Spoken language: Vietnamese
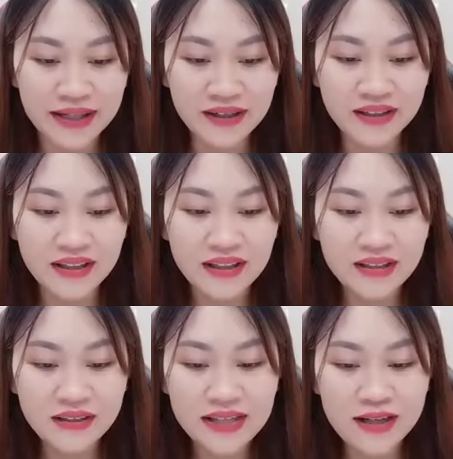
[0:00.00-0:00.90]
hơn,
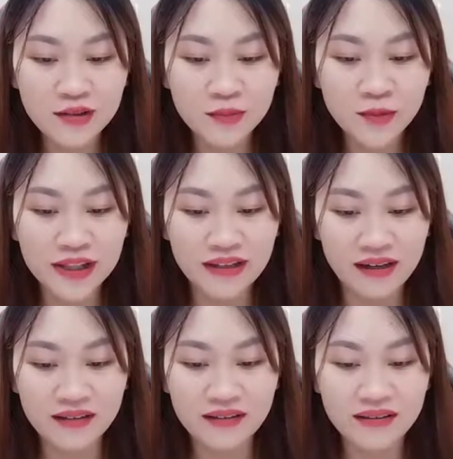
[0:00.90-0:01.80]
tự nhiên cũng ngửi
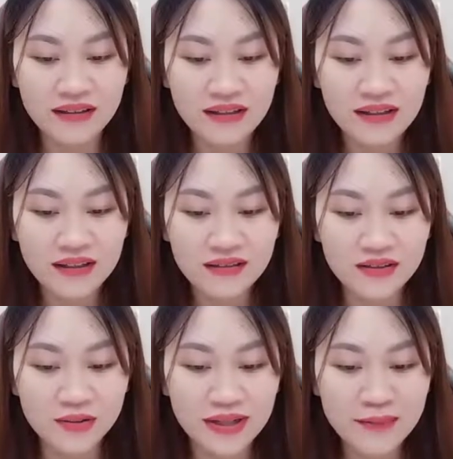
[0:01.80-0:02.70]
được.
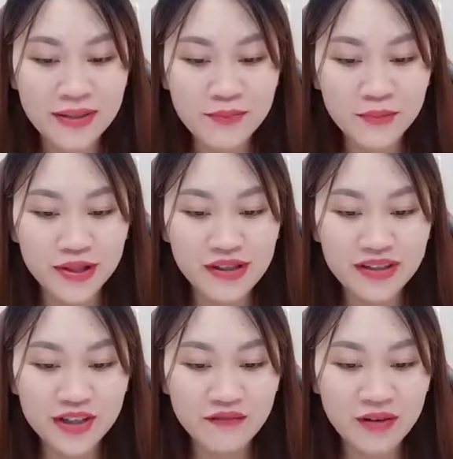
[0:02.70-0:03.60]
Dù đã biết mùi
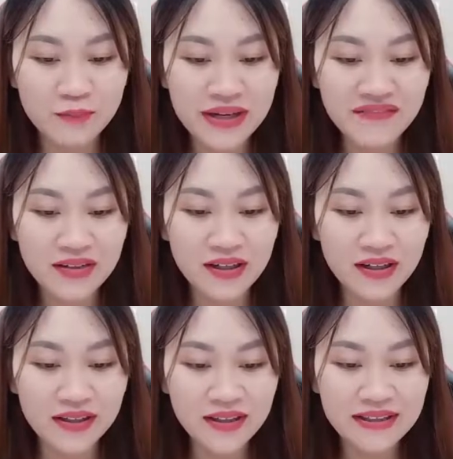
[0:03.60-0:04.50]
hương trong phòng bếp phần
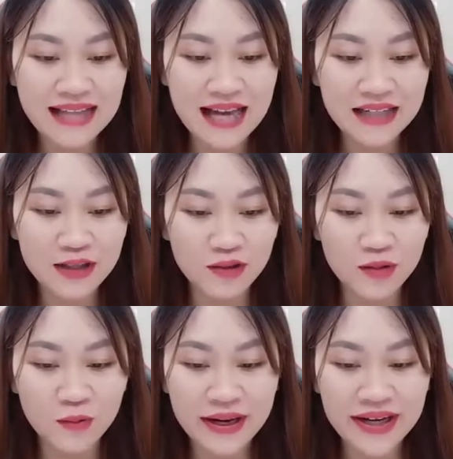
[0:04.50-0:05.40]
lớn thời gian đều
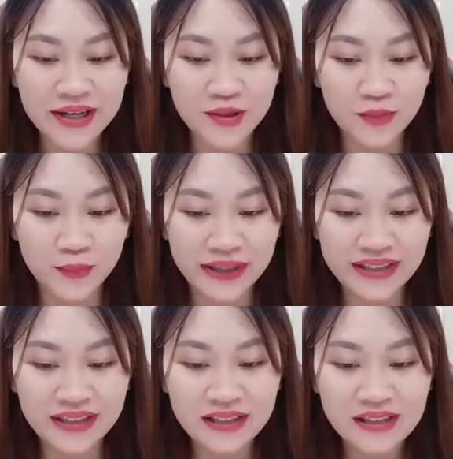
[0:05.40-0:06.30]
không quan hệ cùng mình,
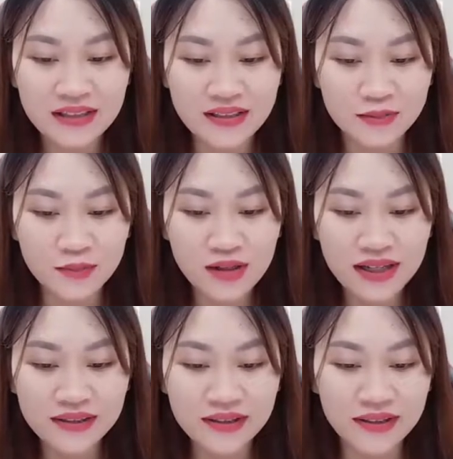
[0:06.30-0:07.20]
nhưng mỗi
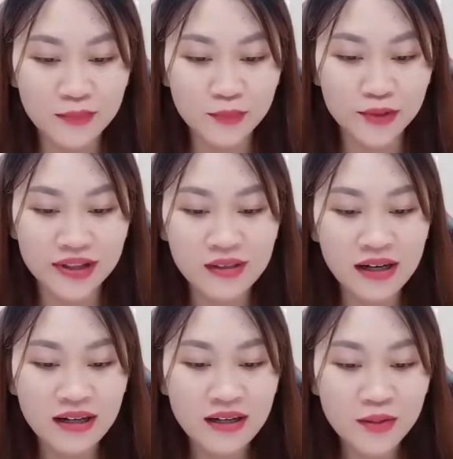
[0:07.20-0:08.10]
lần ngửi được mùi
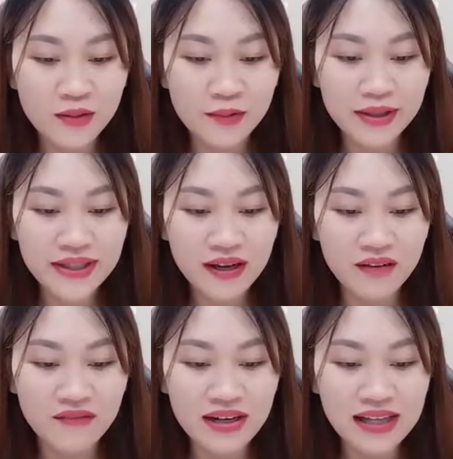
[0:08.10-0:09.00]
hương, quả quyết
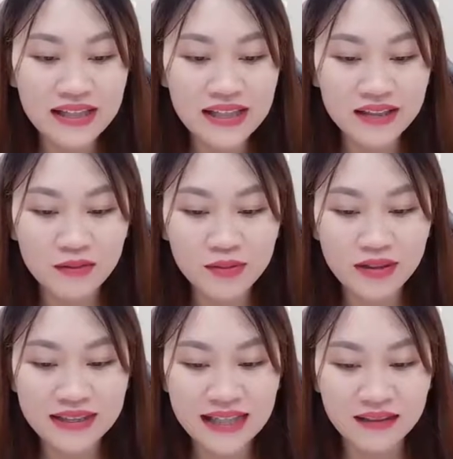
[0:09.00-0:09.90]
nhỏ vẫn là nhịn không
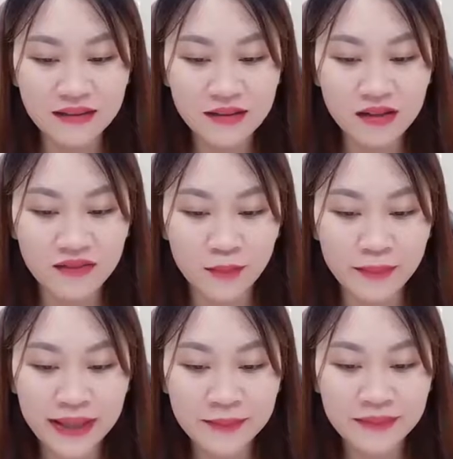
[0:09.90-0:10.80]
được chạy tới cửa phòng
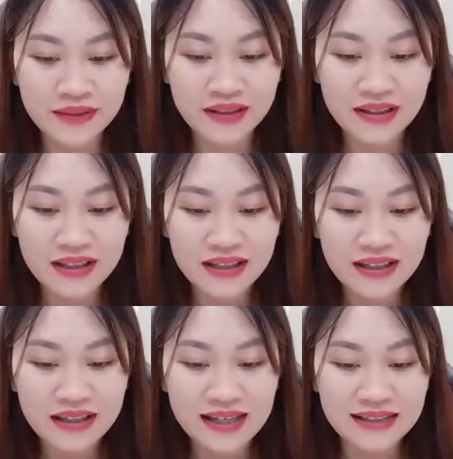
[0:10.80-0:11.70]
bếp.
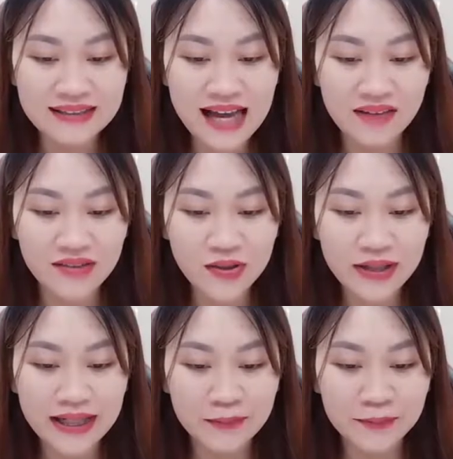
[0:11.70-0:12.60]
Khán giả vẫn
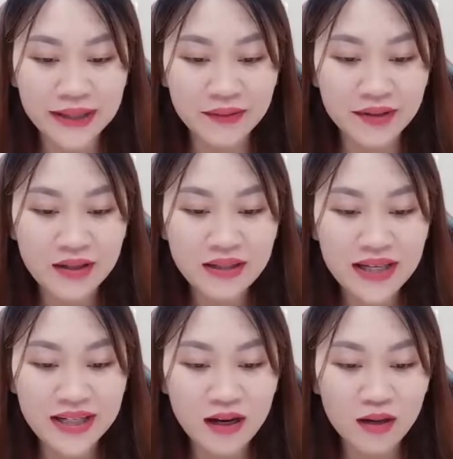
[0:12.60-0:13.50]
luôn ngắm mèo,
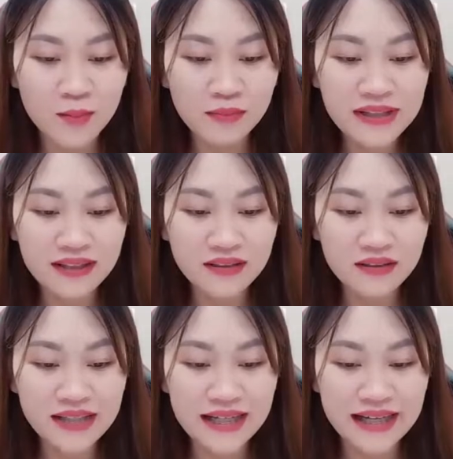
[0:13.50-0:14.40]
thấy nó bỗng nhiên
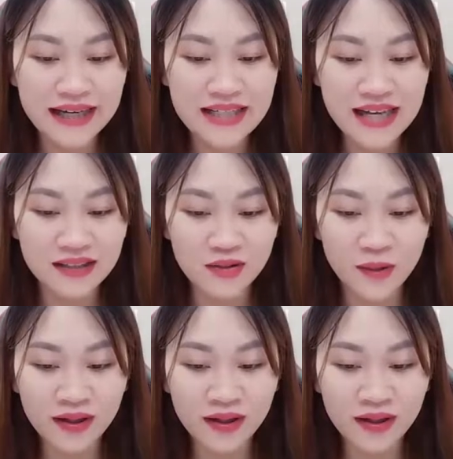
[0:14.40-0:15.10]
từ trên ghế nhảy xuống,